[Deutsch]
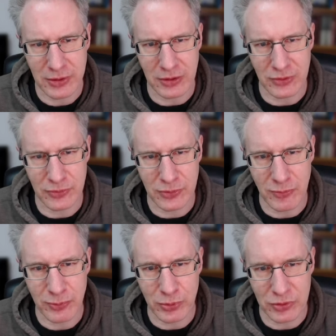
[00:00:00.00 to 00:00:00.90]
ja so
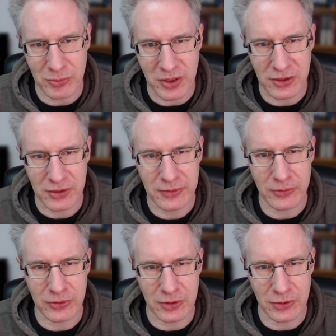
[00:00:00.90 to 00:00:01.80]
fünf Punkte mehr
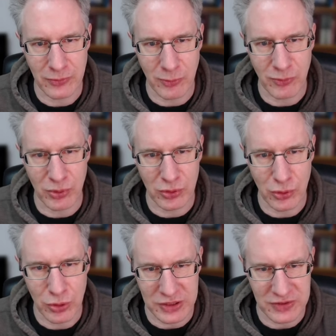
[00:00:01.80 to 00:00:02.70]
oder fünf
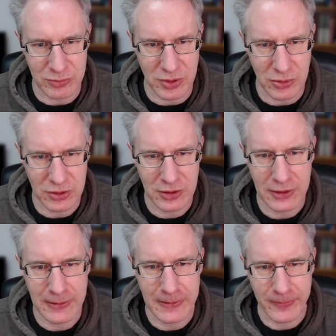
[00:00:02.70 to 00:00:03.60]
Punkte höher zu bauen,
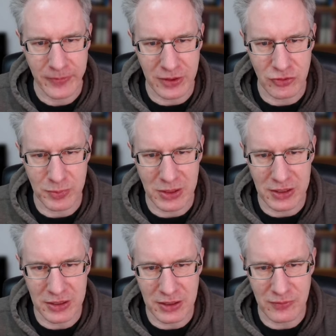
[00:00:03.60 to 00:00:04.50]
dann
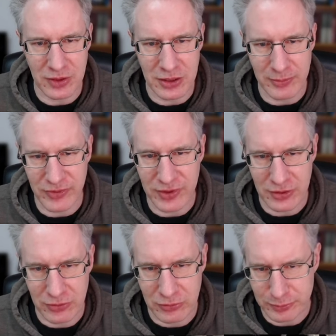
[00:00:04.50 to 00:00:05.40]
spiele ich irgendwie hier im
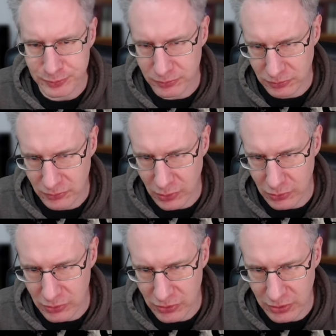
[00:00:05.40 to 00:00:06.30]
Zentrum
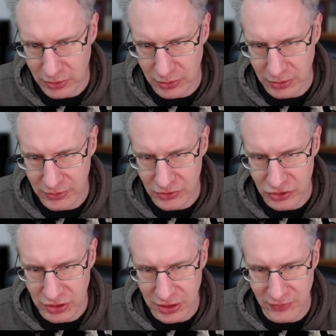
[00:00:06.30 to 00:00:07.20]
und äh, diese
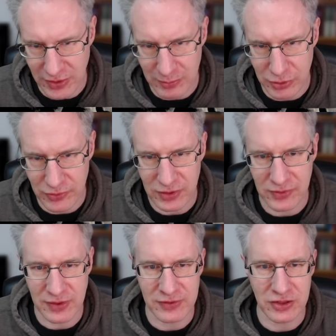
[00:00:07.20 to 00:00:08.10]
Steine werden
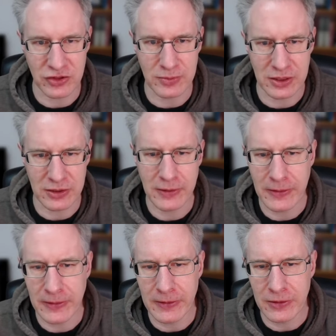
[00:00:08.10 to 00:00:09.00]
plötzlich sehr, sehr schwach.
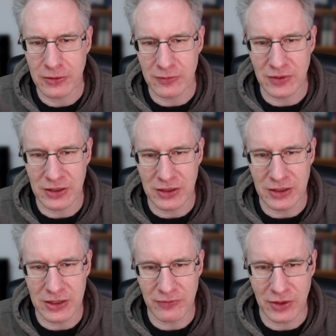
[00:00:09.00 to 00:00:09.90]
Und wenn die
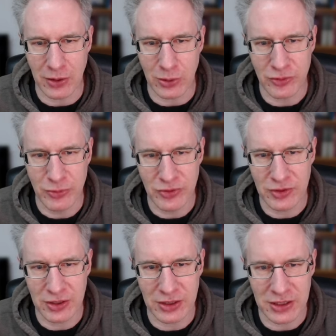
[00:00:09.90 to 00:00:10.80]
dann irgendwie raus
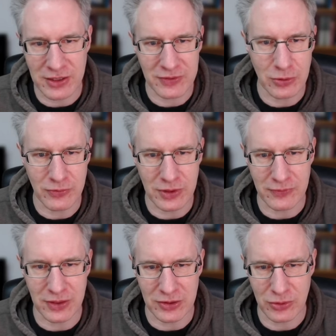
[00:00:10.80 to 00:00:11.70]
müssen, dann kann ich das doch
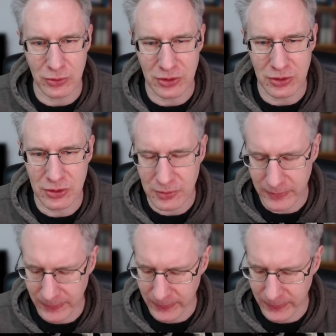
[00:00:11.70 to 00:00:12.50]
wieder flach drücken hier.